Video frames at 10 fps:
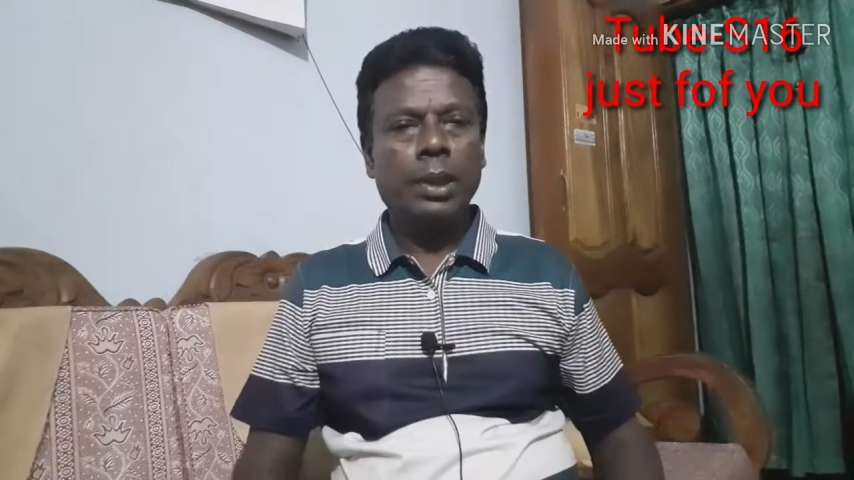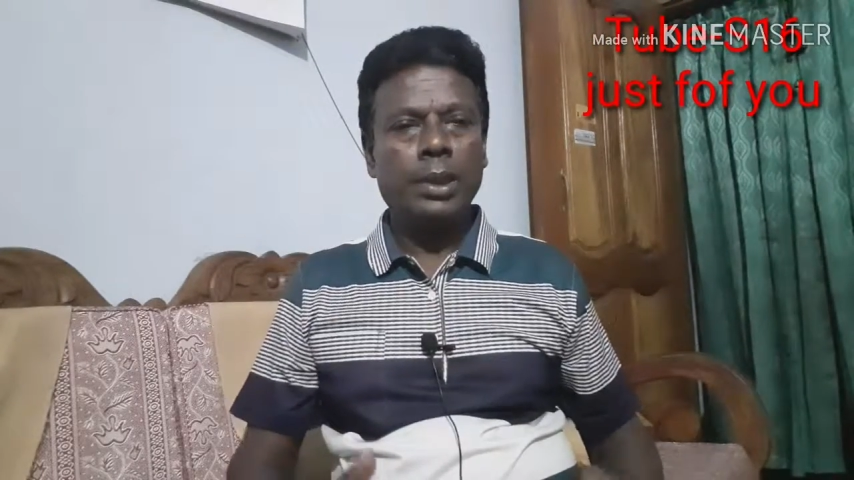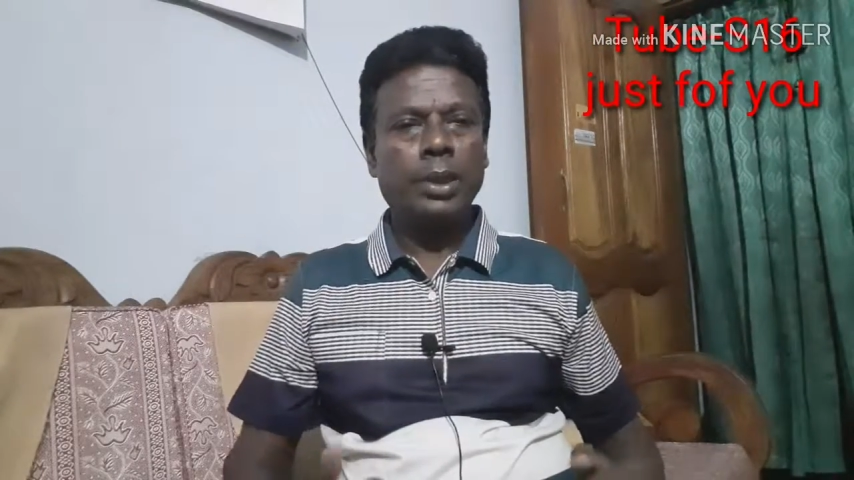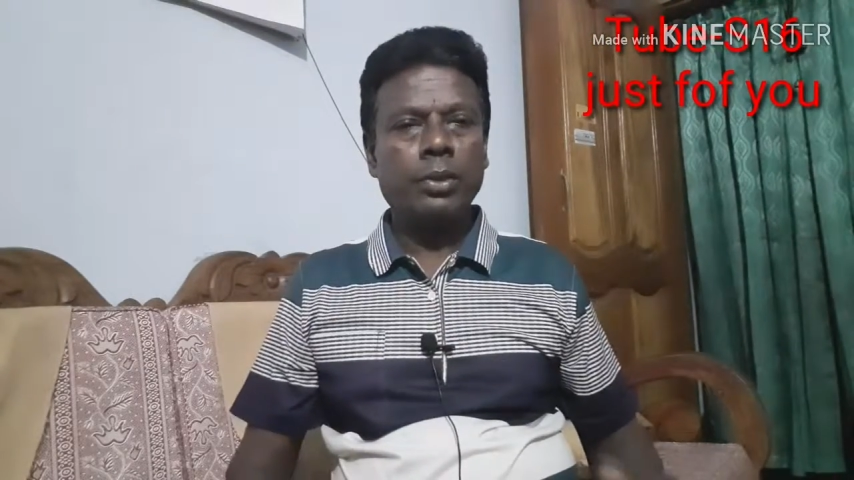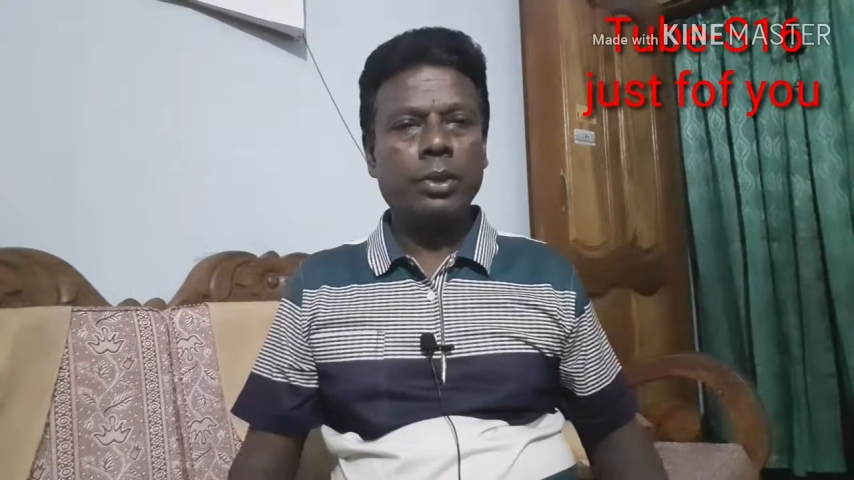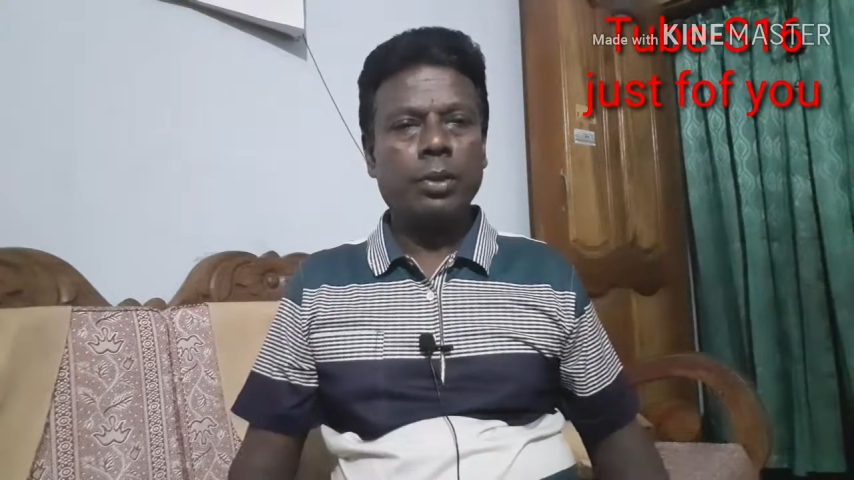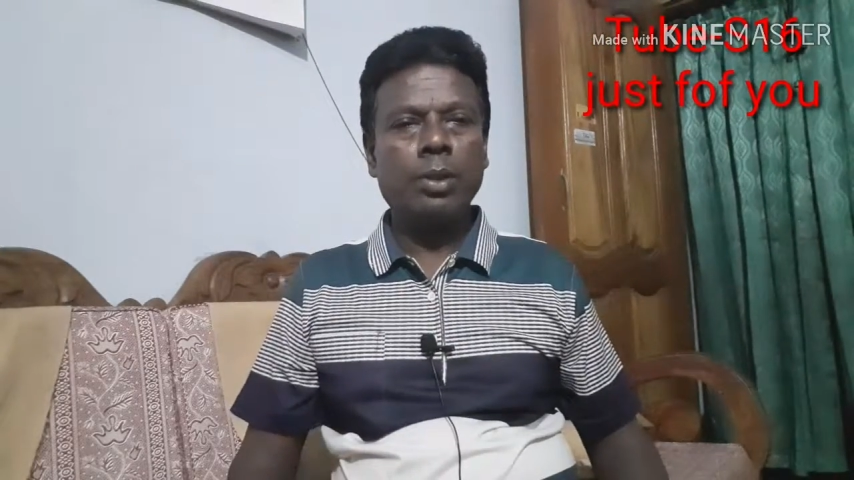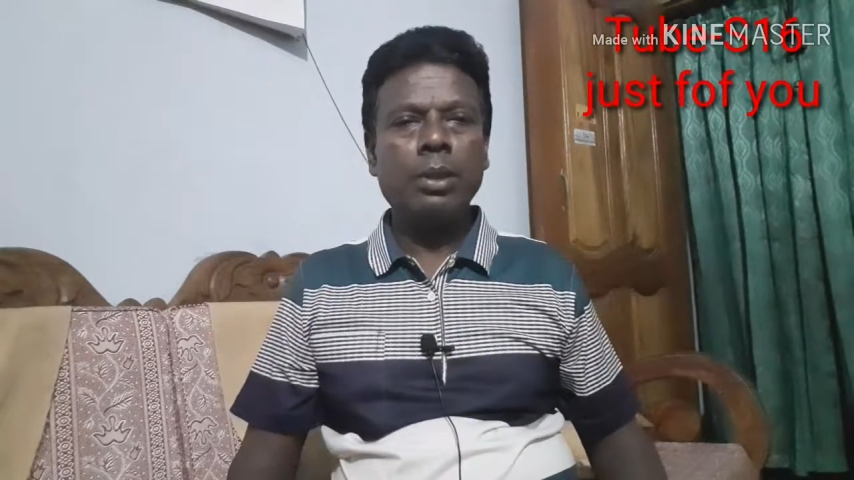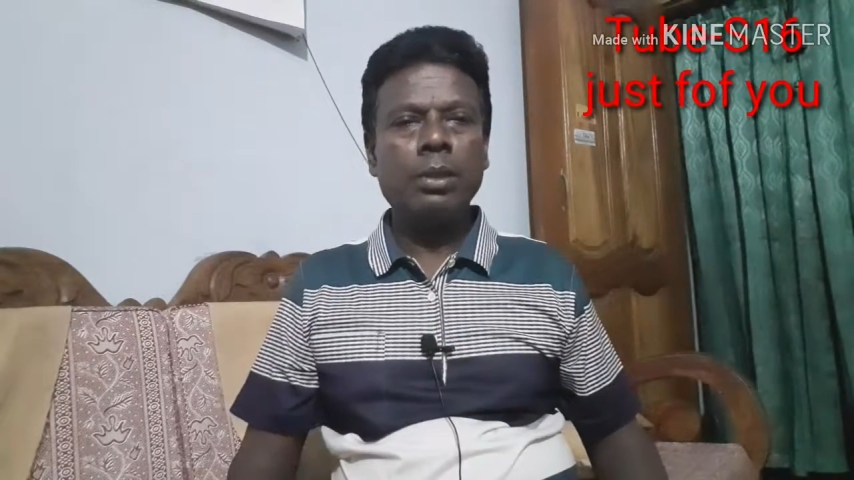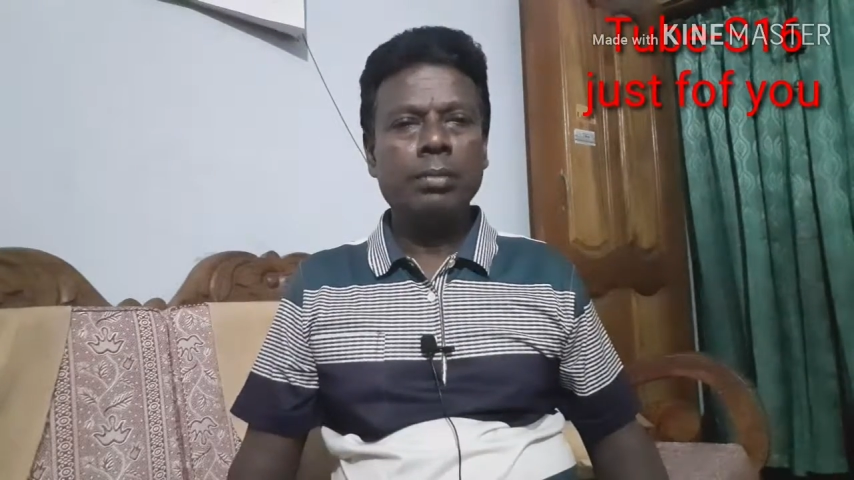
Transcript: আশা করি সবাই